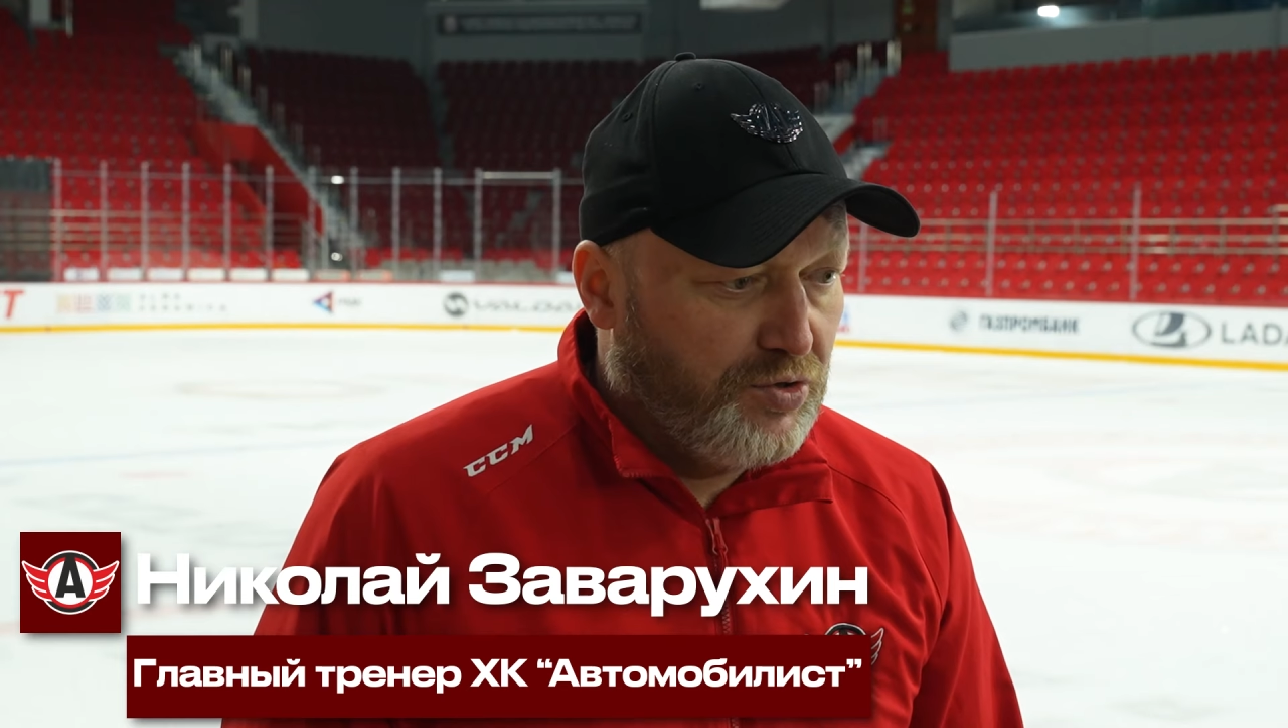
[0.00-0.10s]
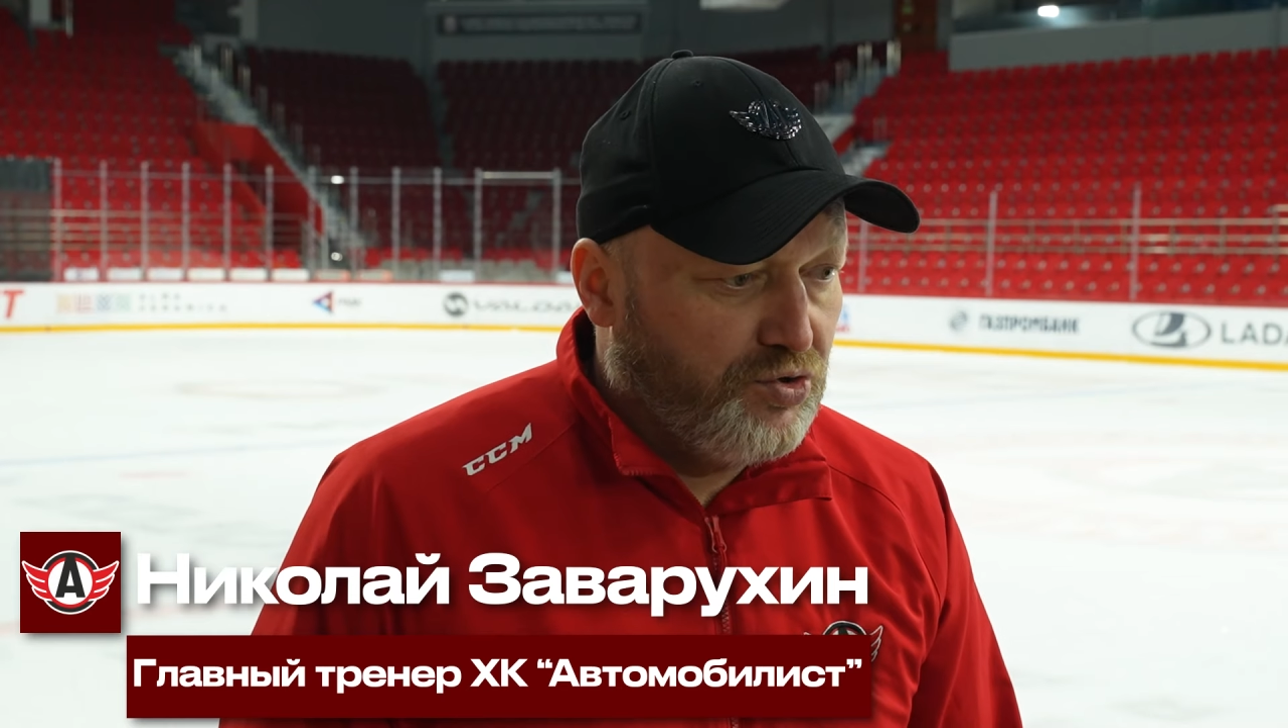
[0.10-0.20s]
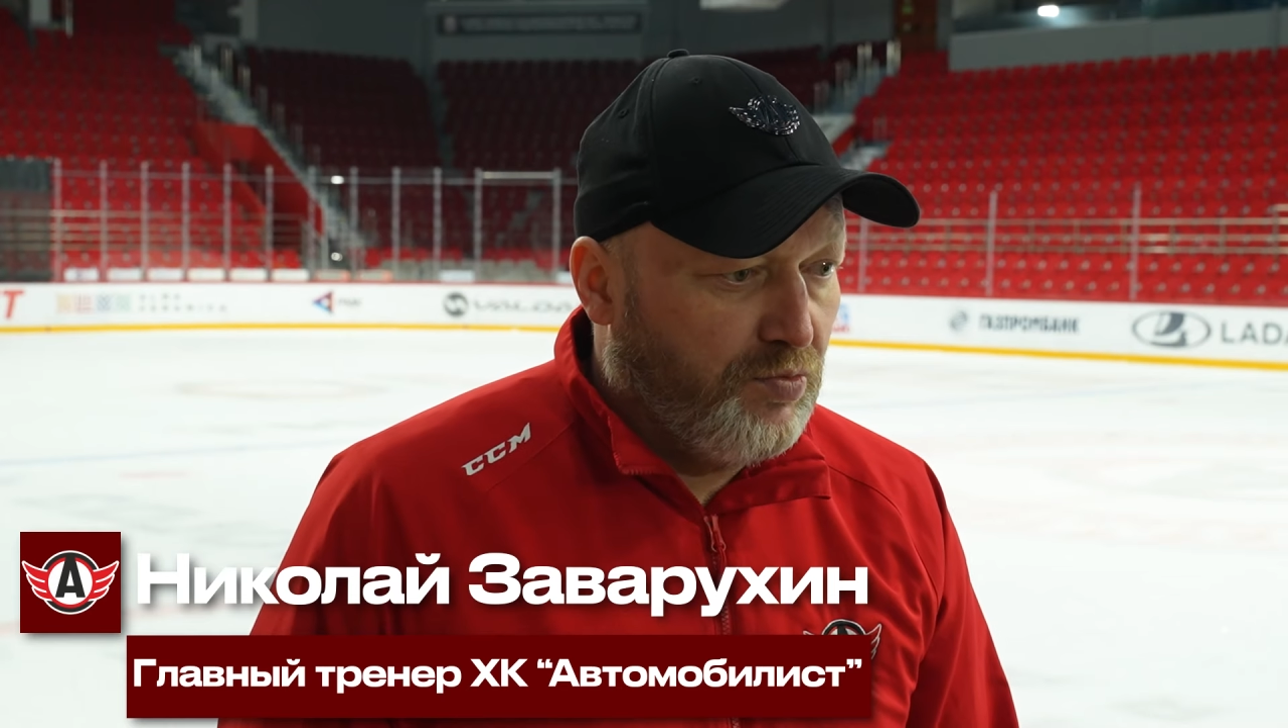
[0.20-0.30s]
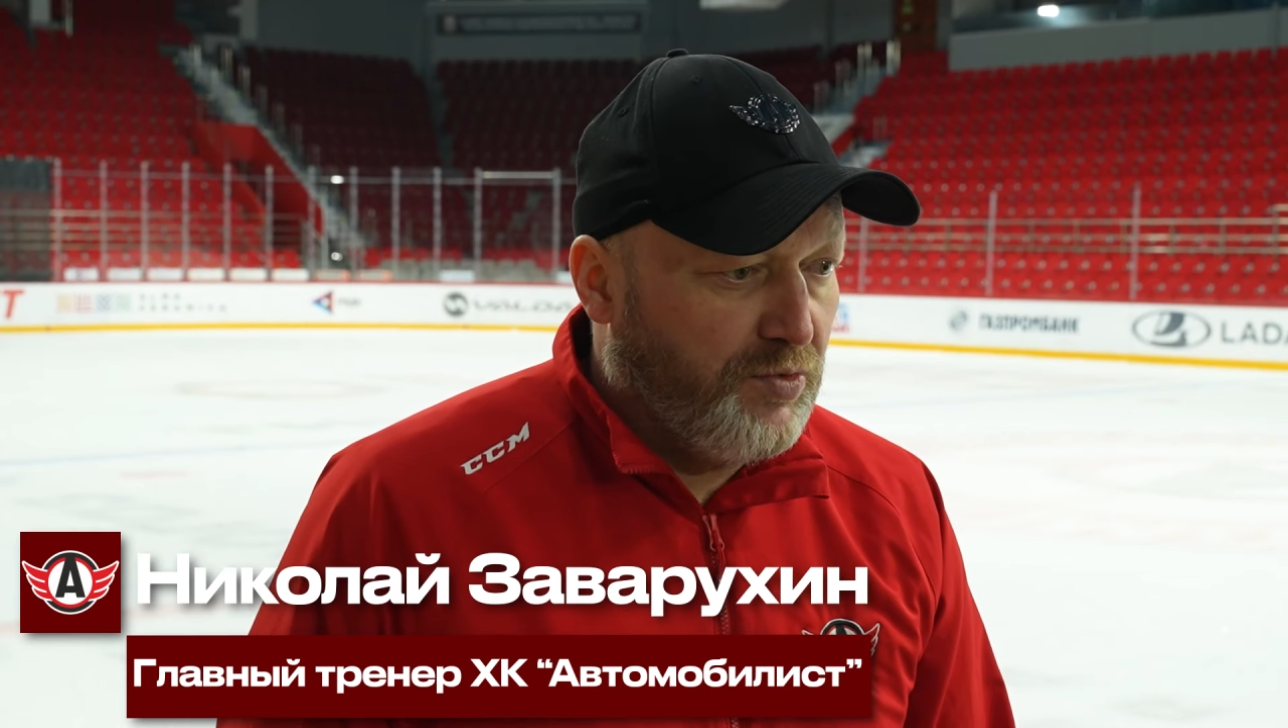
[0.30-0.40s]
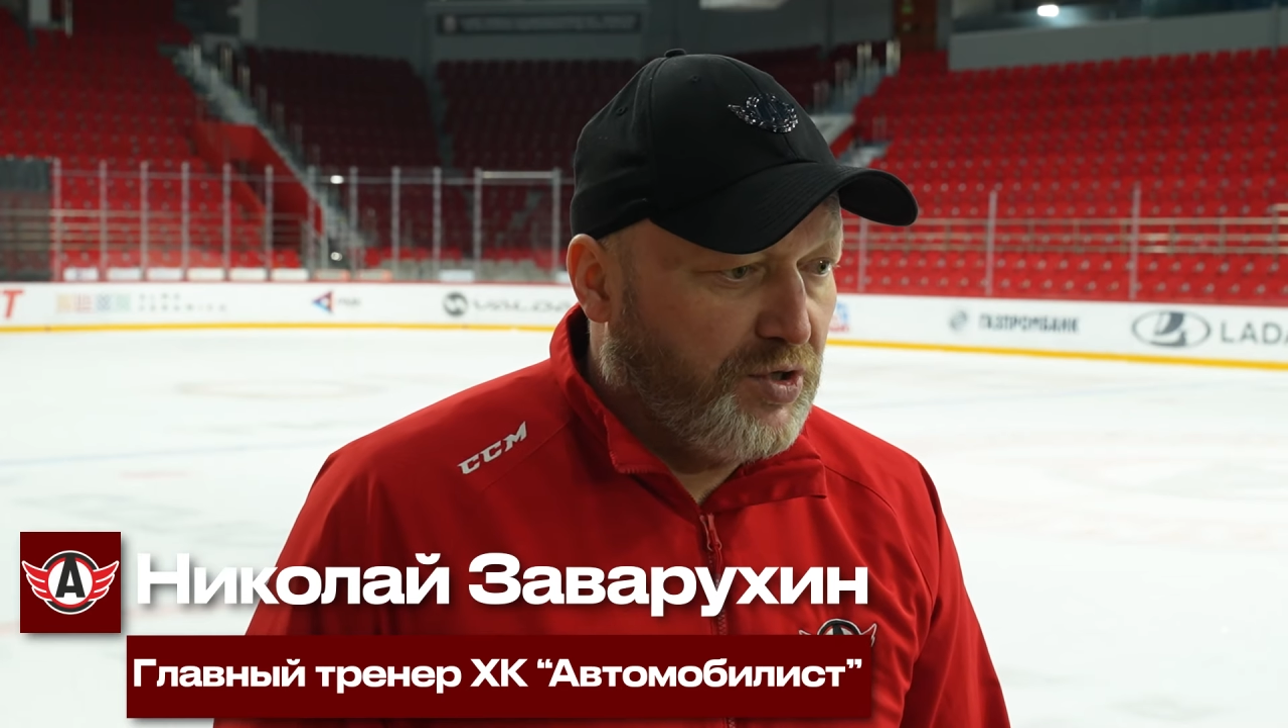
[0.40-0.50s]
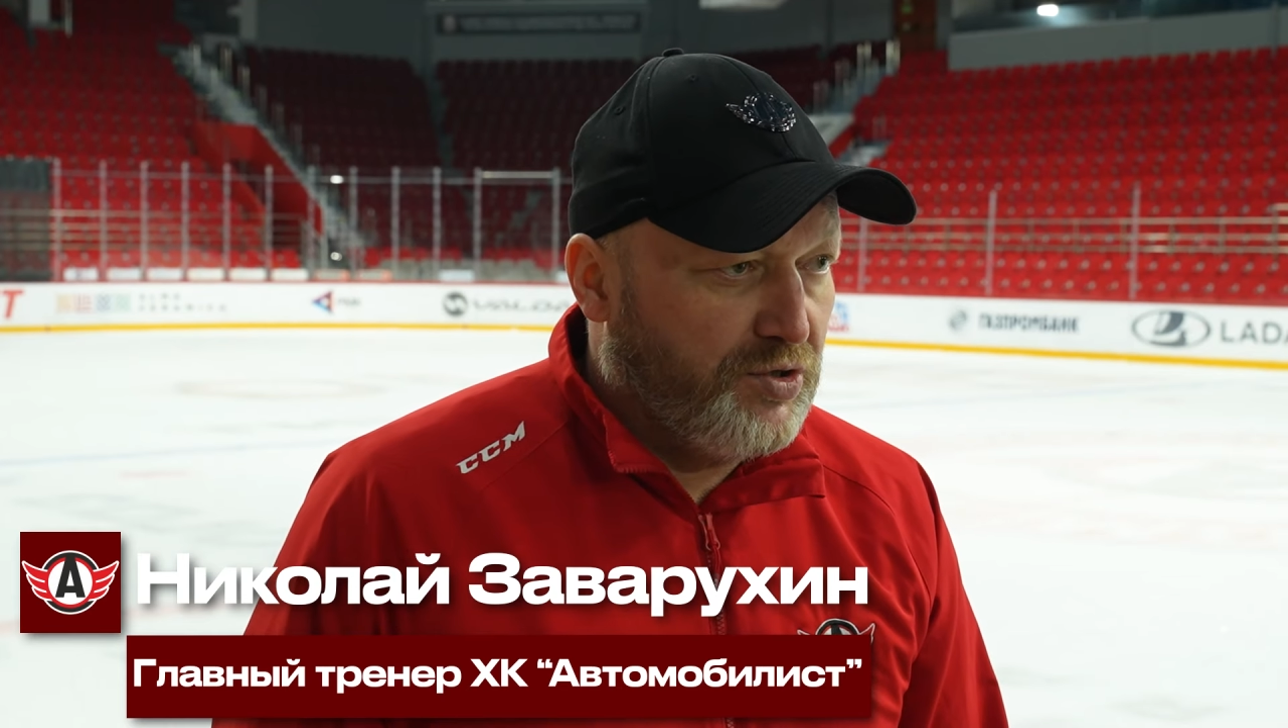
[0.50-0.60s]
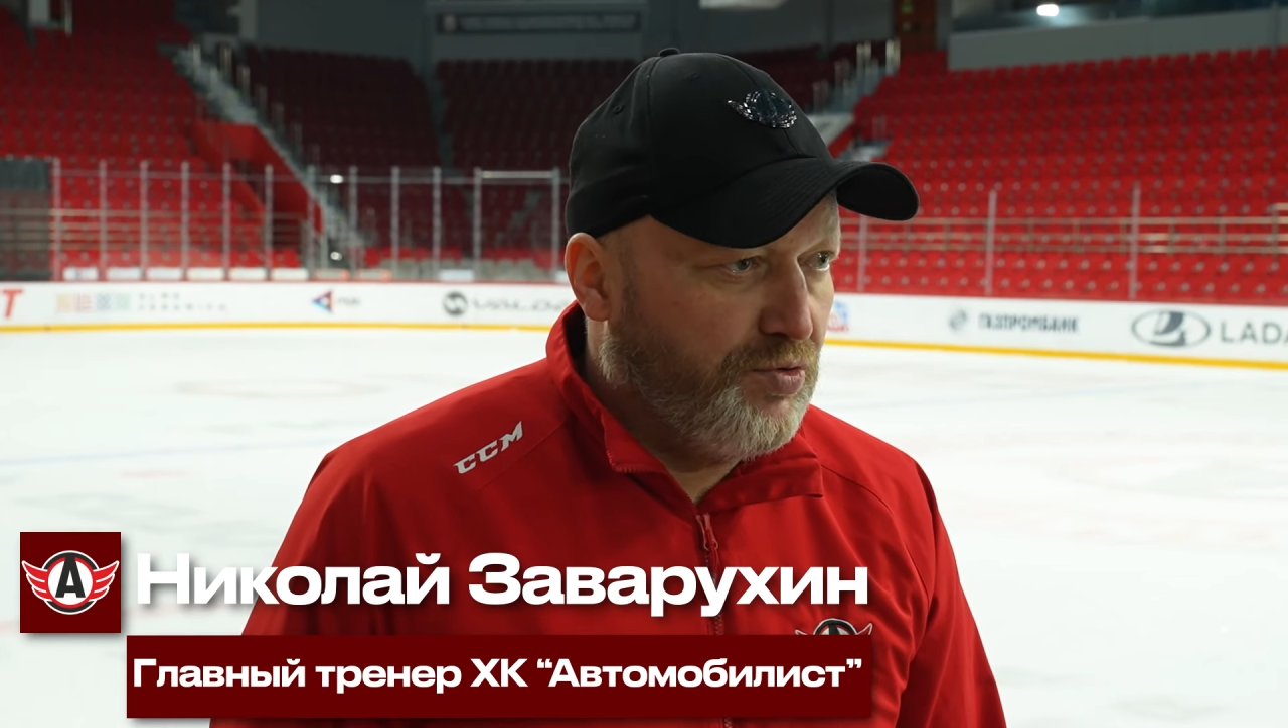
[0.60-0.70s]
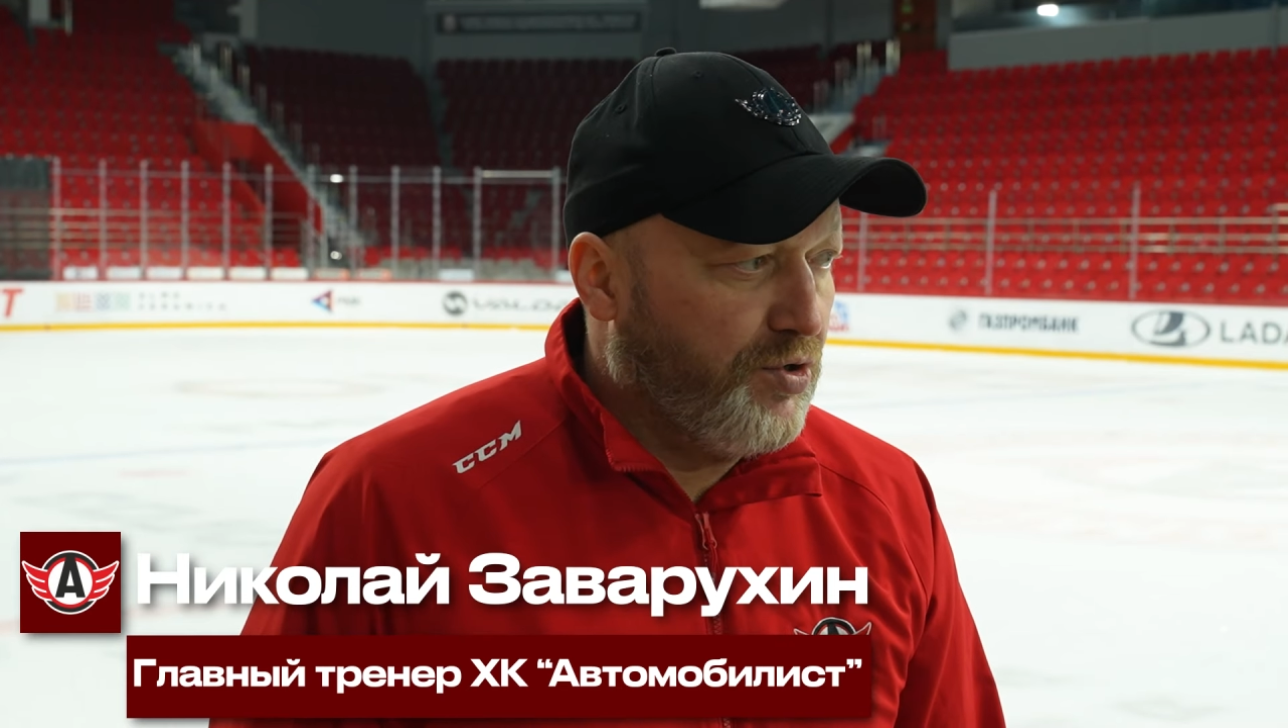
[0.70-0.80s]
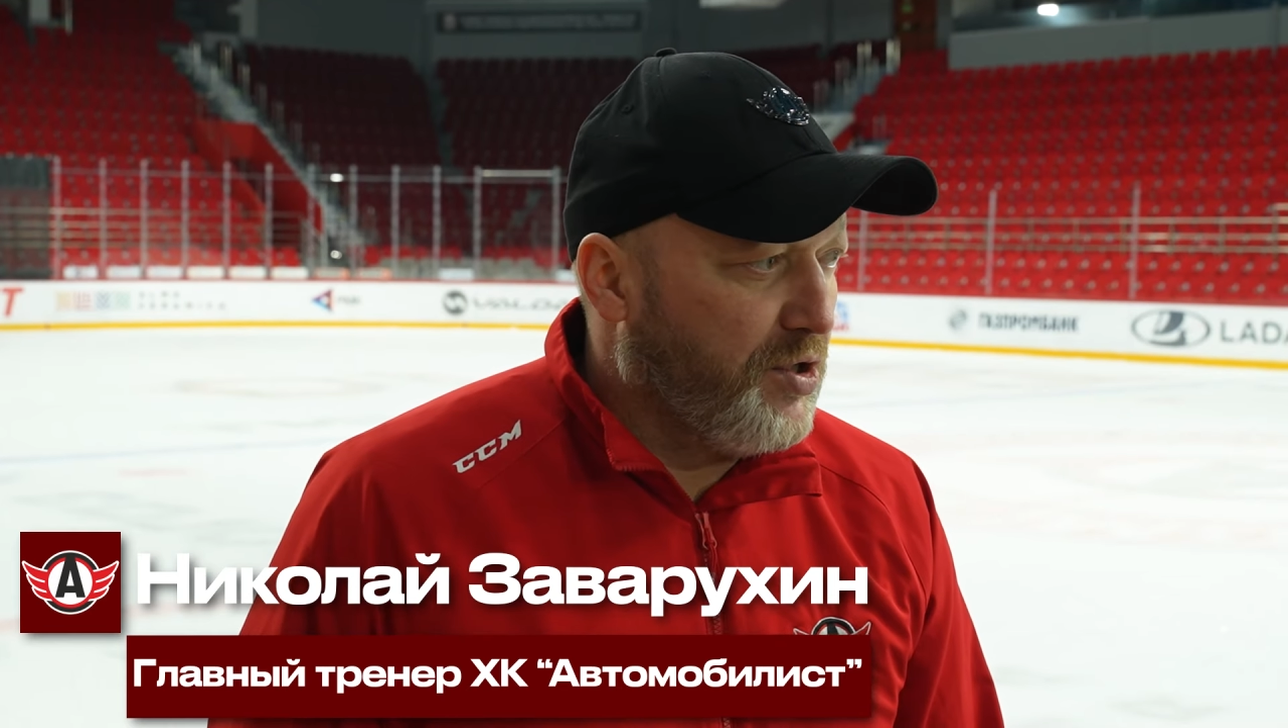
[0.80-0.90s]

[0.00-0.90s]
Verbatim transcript: Ждем, наверное, сегодня